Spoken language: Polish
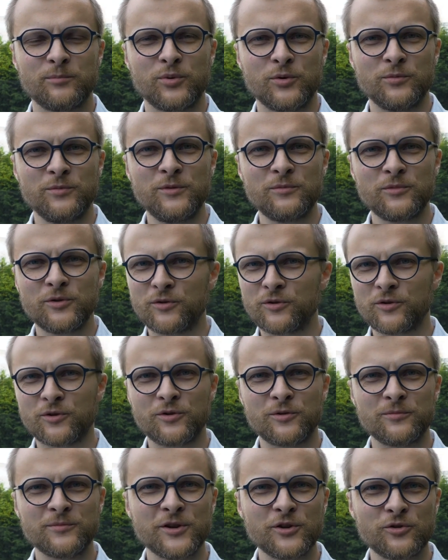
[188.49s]
pomimo
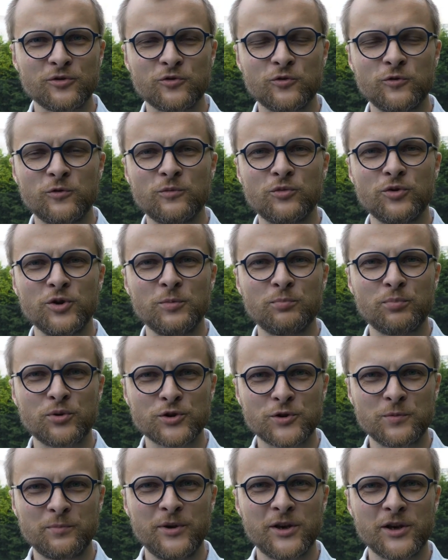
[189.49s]
ogromnego tłumu i
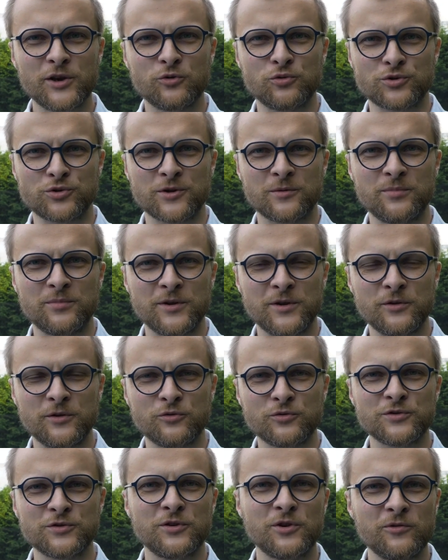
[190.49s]
pośpiechu, żeby
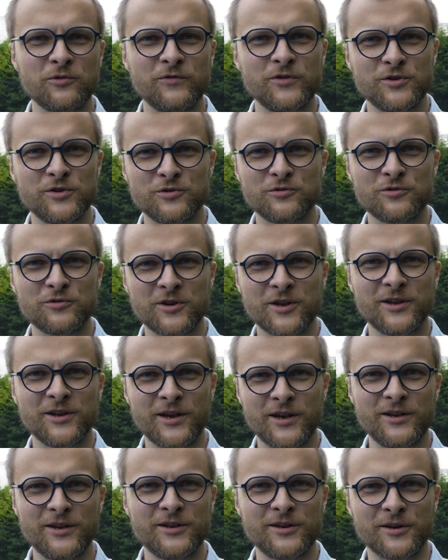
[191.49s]
uzdrowić córkę
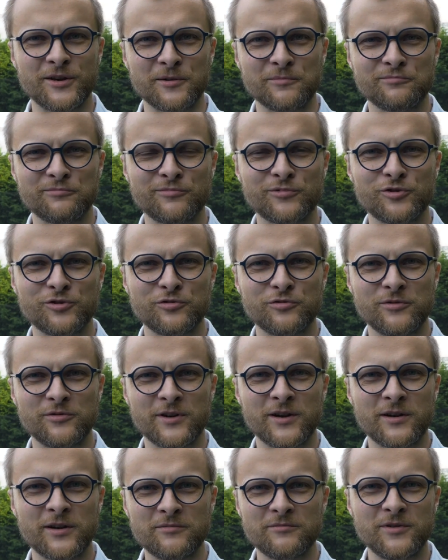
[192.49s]
Jaira,
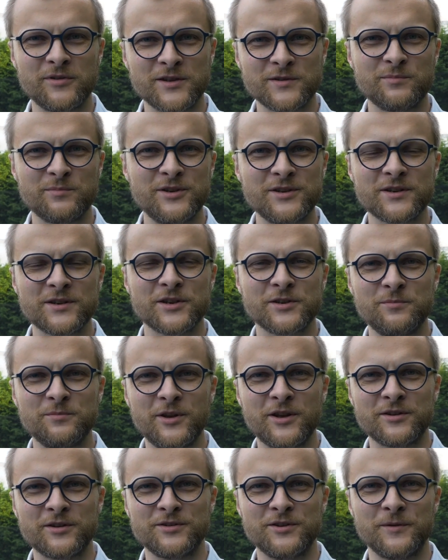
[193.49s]
która jest bliska
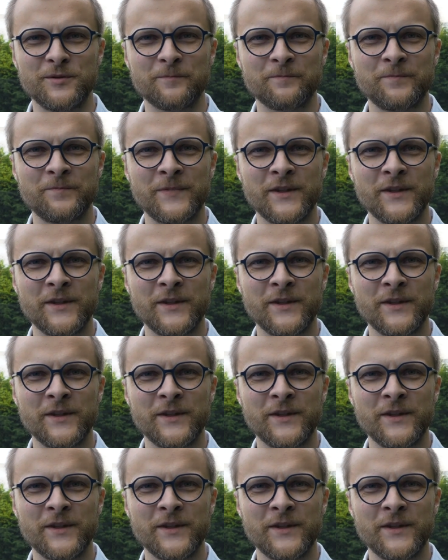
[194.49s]
śmierci,